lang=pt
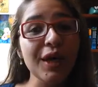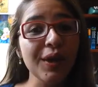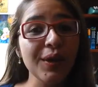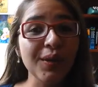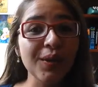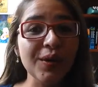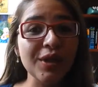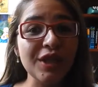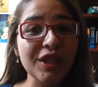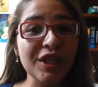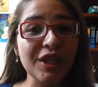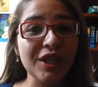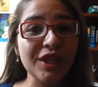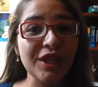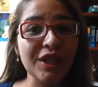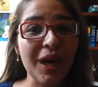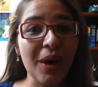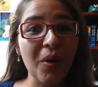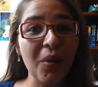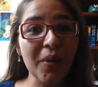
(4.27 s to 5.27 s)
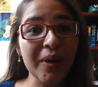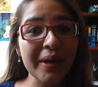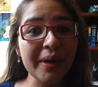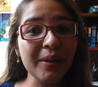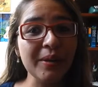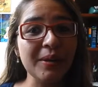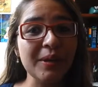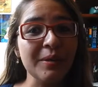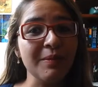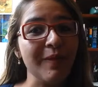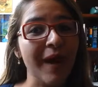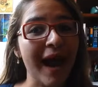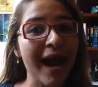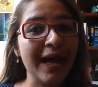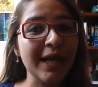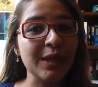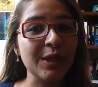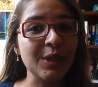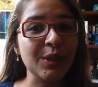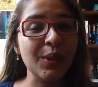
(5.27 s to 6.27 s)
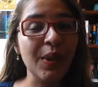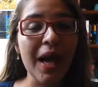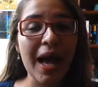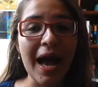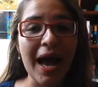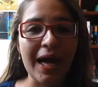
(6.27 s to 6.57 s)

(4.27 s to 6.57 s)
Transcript: e hoje, dia 8 de março,